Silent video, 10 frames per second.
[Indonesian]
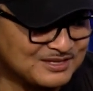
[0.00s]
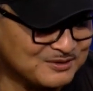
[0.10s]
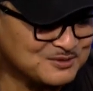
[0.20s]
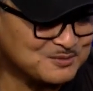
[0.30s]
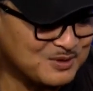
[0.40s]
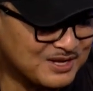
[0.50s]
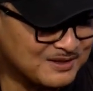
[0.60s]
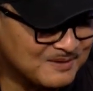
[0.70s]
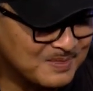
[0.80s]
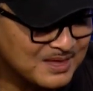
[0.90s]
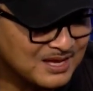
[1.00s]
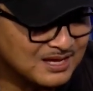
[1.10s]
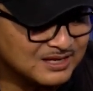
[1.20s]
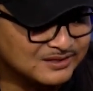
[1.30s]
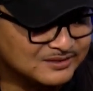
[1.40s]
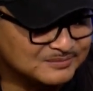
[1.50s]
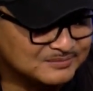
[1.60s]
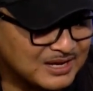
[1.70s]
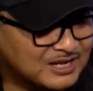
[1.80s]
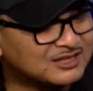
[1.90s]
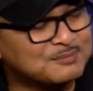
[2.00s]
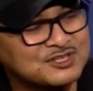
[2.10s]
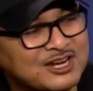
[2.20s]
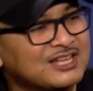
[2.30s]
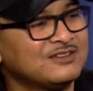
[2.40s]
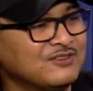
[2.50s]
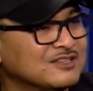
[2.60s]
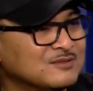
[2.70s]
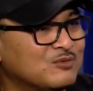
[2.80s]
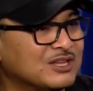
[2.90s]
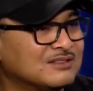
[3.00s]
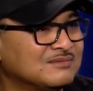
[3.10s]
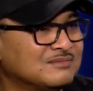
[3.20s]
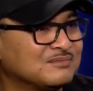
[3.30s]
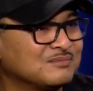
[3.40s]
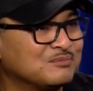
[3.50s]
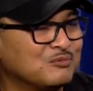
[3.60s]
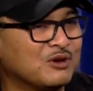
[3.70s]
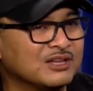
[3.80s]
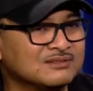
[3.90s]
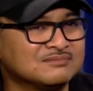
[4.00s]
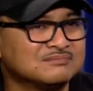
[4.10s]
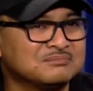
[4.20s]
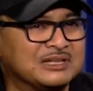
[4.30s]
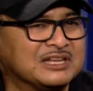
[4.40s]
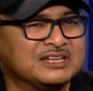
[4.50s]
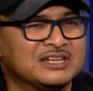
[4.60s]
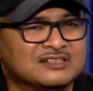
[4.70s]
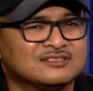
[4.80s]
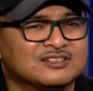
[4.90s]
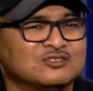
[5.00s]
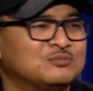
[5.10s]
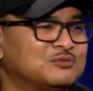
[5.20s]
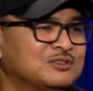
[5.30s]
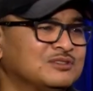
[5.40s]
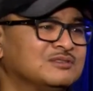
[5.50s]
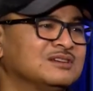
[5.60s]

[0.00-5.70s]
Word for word: Joshua um, ada tips kreatif nggak sih buat buat millennials ataupun